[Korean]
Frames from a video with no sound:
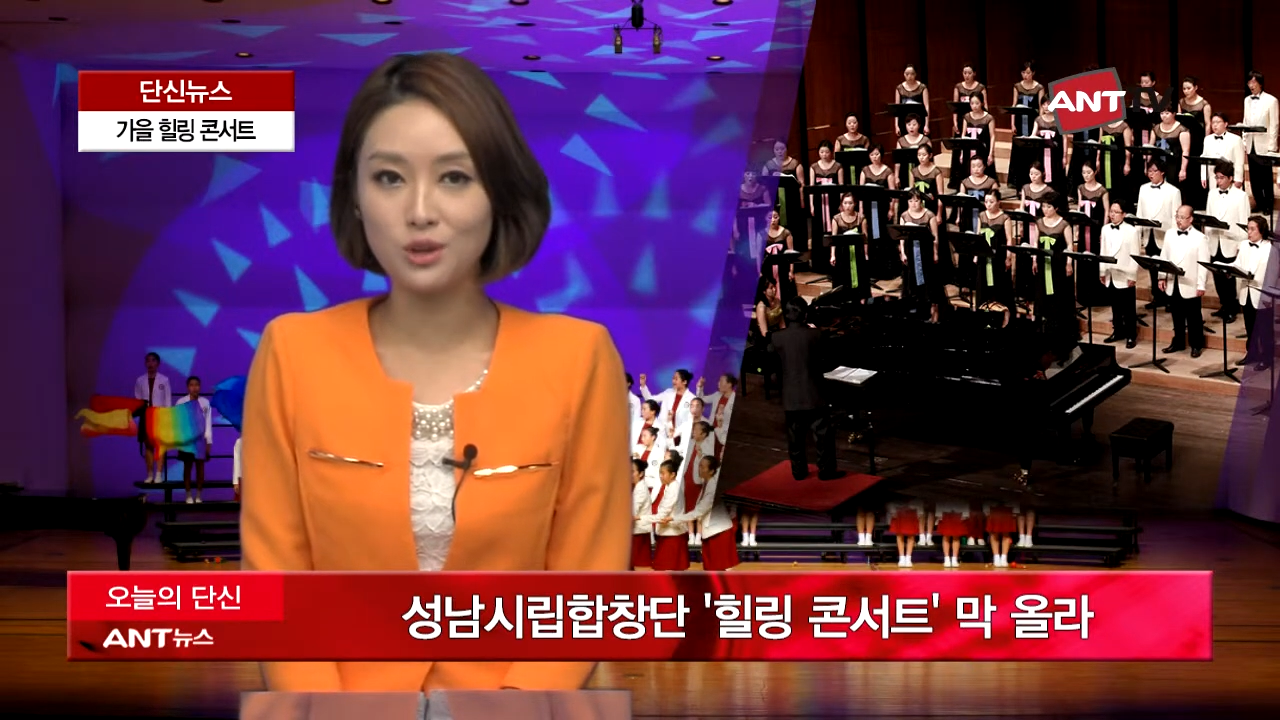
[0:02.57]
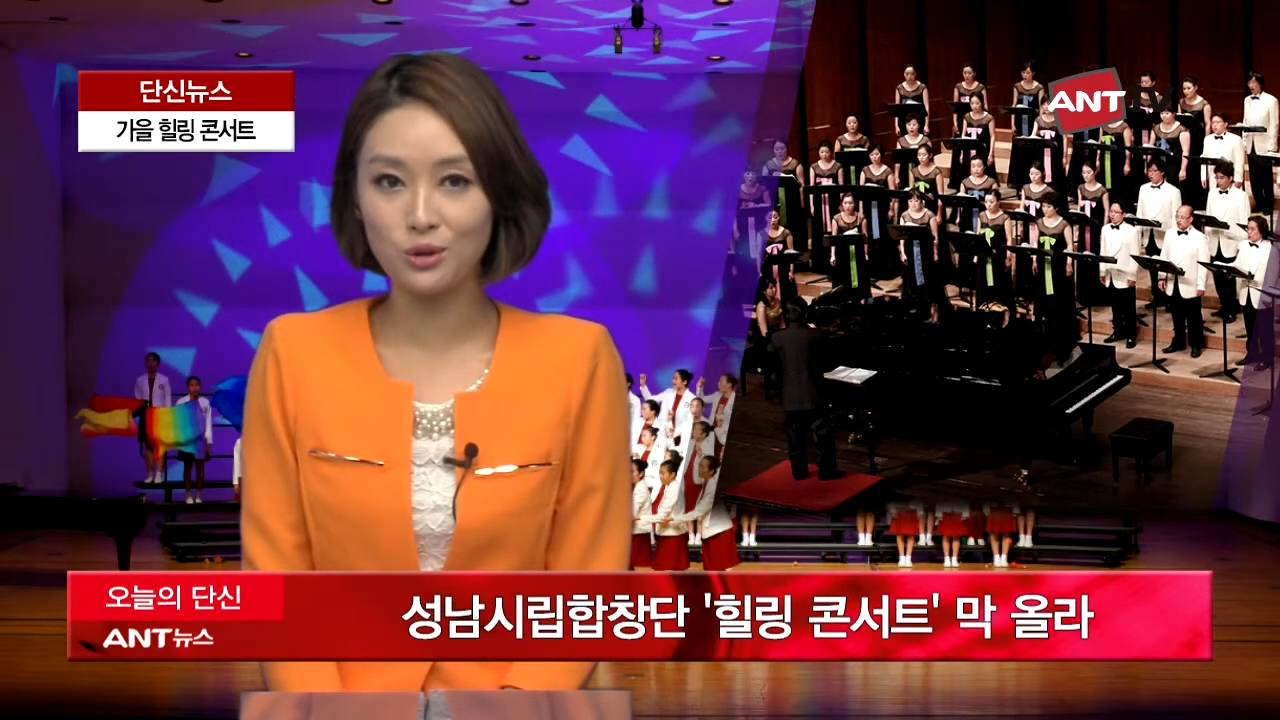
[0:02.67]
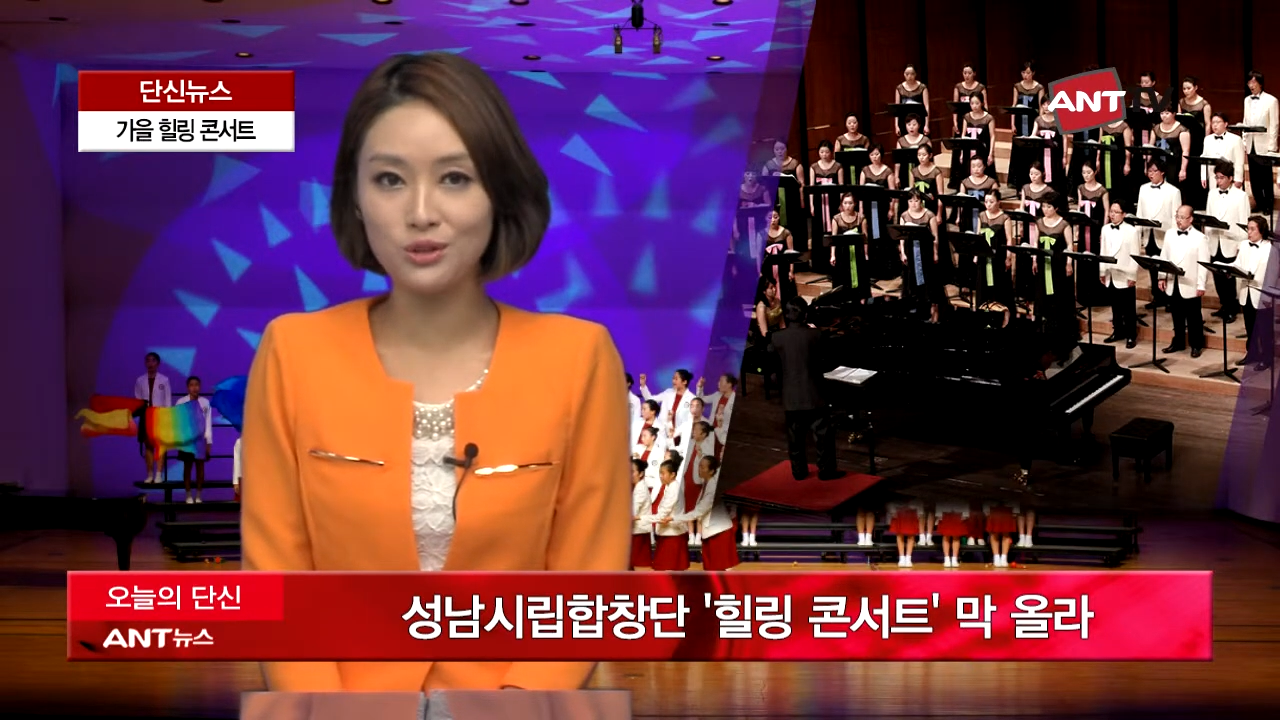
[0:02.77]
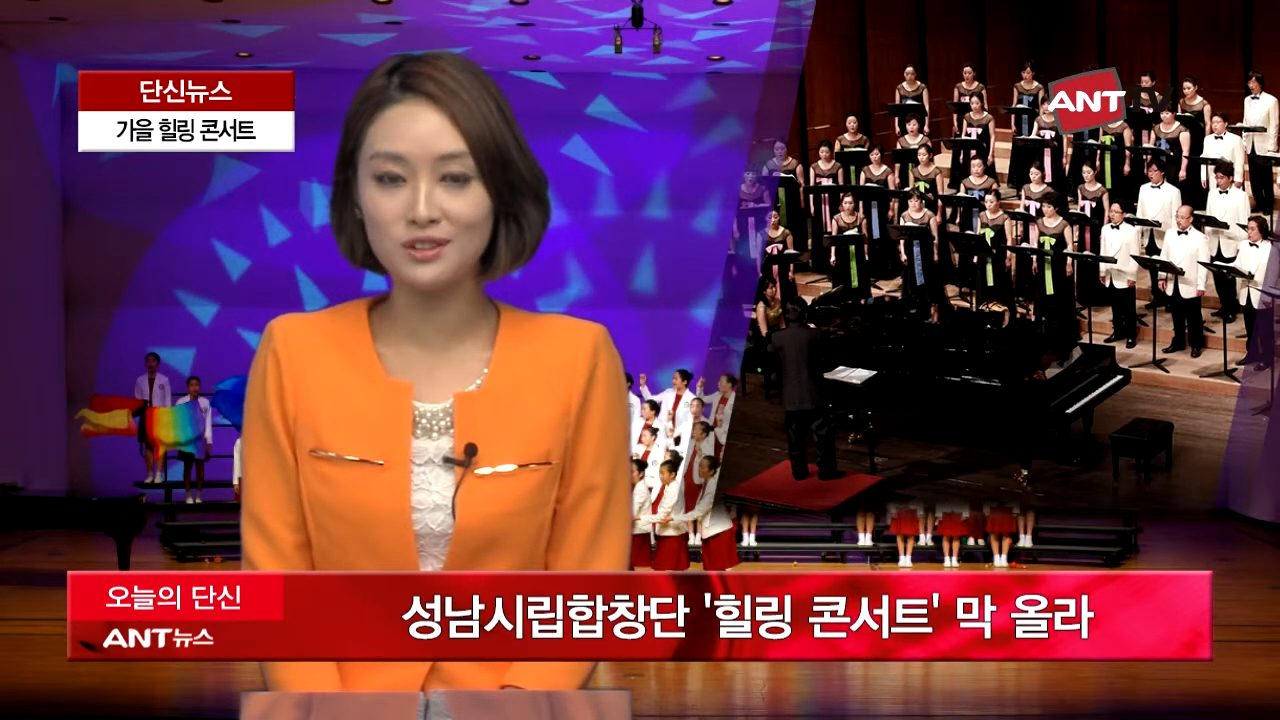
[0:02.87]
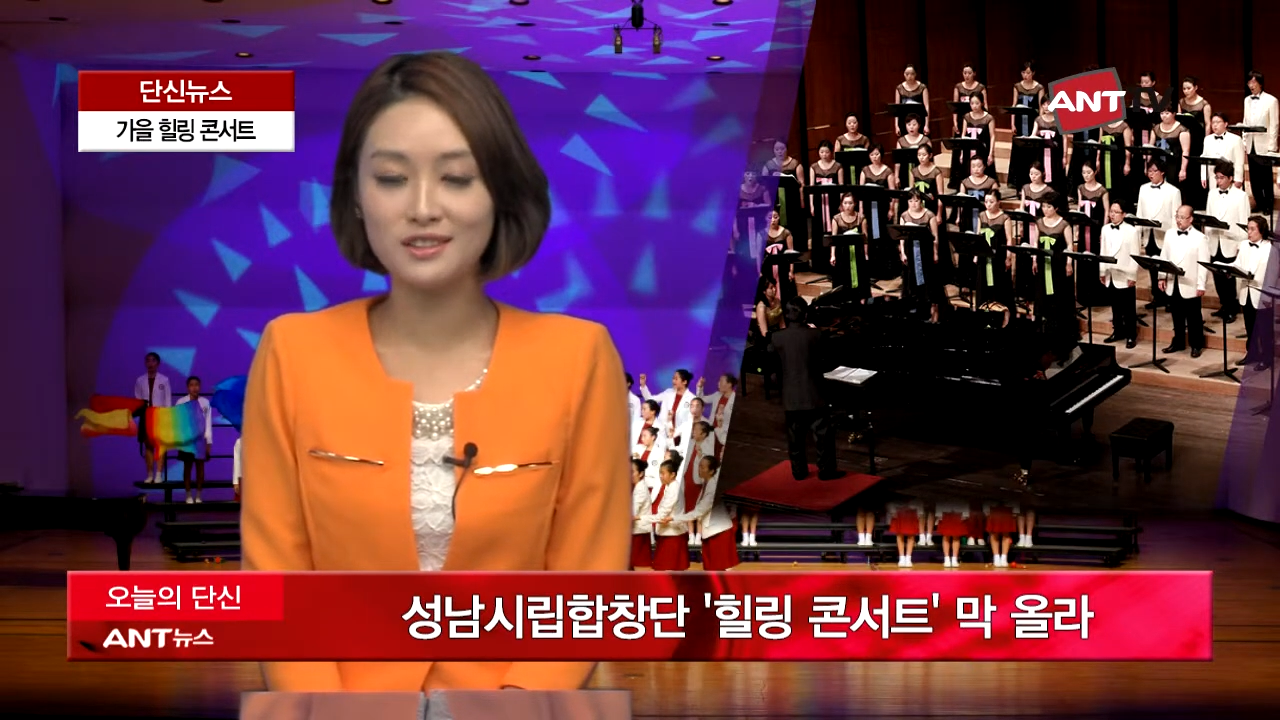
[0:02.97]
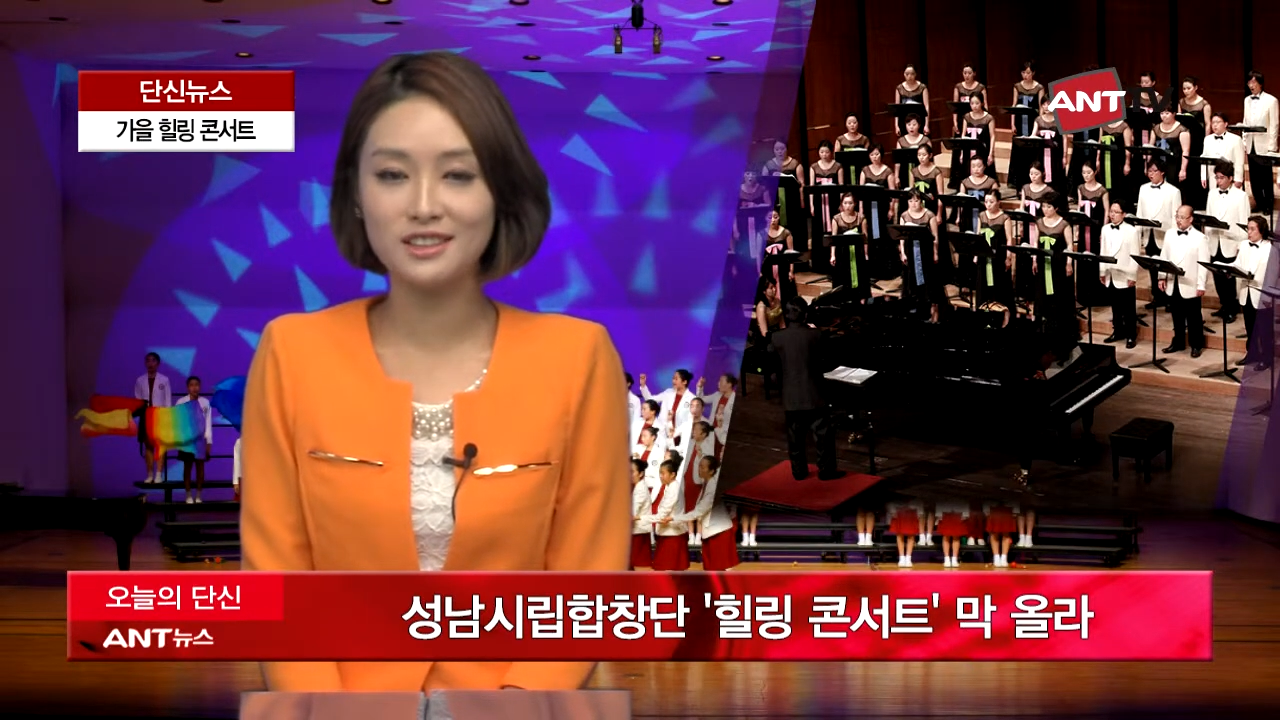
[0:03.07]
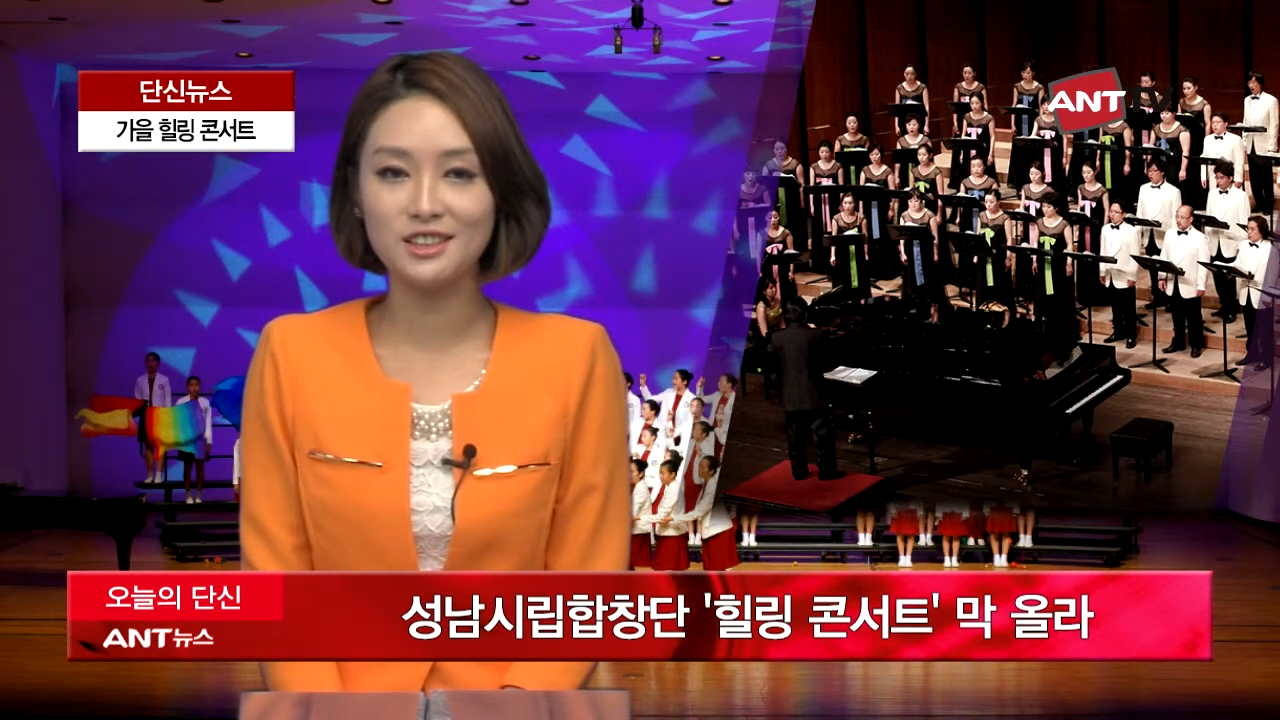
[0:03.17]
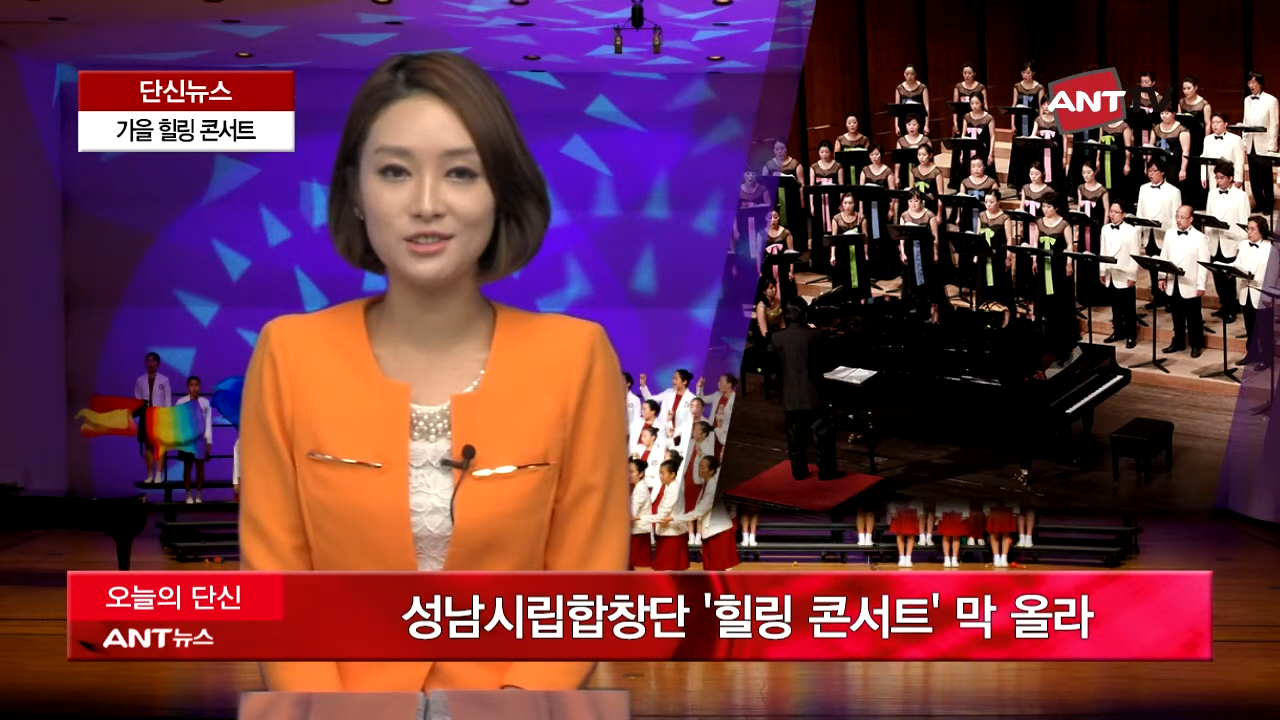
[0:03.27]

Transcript: 전율을 느낄